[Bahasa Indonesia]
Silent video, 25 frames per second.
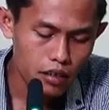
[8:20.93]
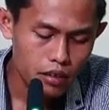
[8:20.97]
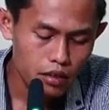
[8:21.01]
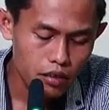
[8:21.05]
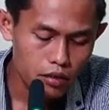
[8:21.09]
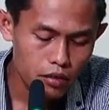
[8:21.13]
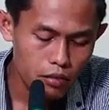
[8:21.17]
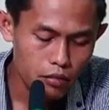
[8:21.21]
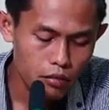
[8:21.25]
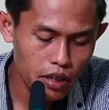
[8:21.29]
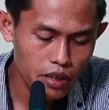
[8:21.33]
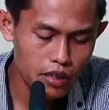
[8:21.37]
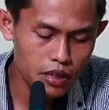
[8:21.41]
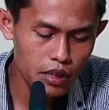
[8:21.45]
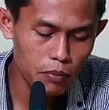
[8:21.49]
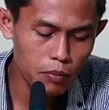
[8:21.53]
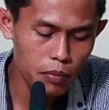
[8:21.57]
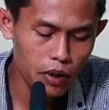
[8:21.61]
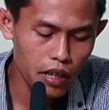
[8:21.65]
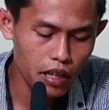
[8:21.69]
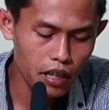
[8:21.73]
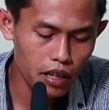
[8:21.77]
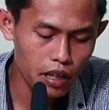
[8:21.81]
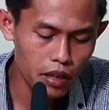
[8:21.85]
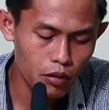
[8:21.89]

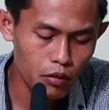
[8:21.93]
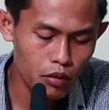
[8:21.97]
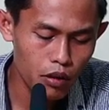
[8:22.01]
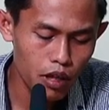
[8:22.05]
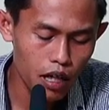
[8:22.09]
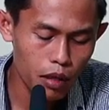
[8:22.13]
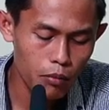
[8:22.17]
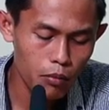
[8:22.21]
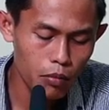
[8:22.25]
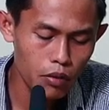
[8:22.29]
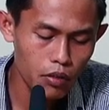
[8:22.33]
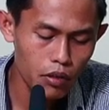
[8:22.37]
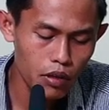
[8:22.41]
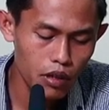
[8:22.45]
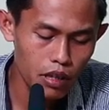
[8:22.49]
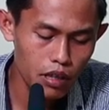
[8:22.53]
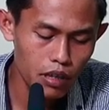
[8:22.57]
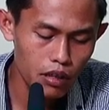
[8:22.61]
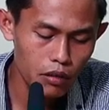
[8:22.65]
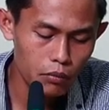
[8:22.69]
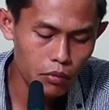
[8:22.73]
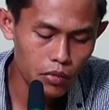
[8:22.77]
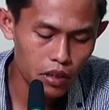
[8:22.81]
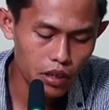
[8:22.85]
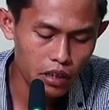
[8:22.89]
kewajibane tolabul
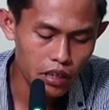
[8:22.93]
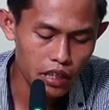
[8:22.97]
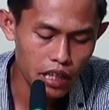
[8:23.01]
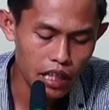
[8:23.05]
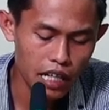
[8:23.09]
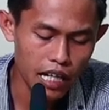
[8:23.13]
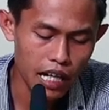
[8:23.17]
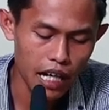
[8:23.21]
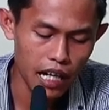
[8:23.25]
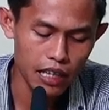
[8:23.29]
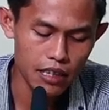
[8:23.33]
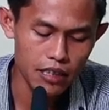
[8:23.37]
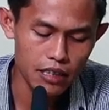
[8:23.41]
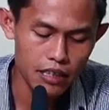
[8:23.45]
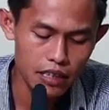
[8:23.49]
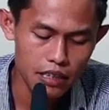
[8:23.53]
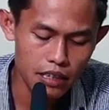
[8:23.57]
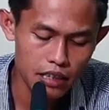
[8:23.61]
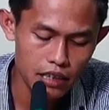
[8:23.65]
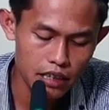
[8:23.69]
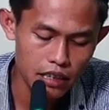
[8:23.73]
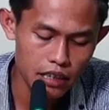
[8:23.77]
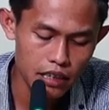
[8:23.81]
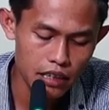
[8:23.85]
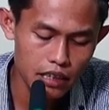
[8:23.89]
ilmi nggih
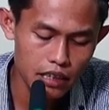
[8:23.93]
ngaji